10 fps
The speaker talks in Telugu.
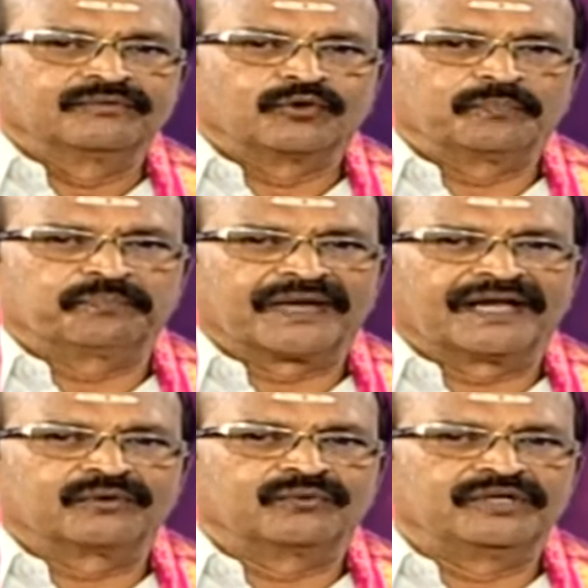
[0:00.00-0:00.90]
కుప్పల్లా
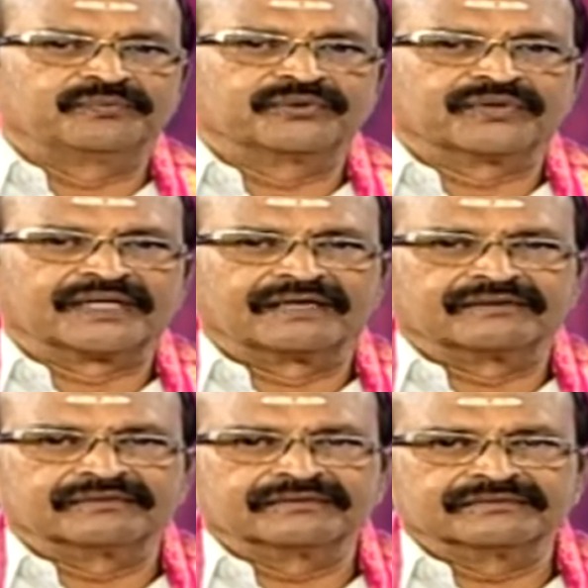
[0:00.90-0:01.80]
కూలిపోతున్నారు
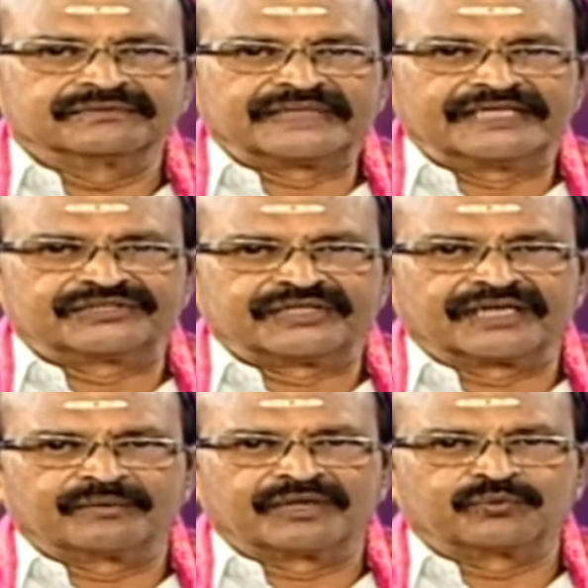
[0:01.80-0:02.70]
జై
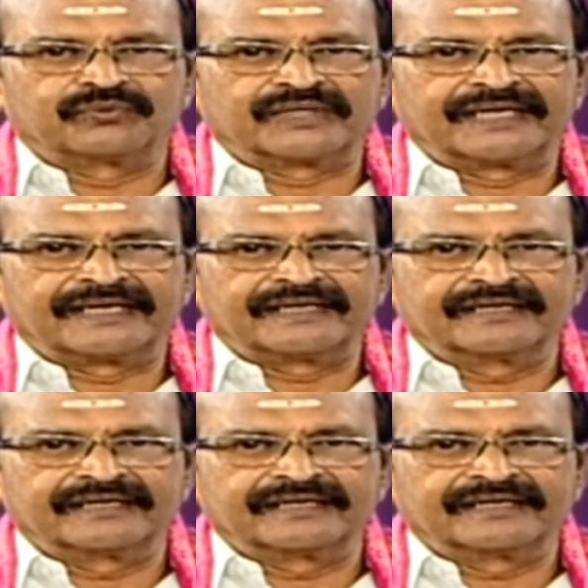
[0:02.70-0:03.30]
శ్రీరామ్ అనుకుంటారే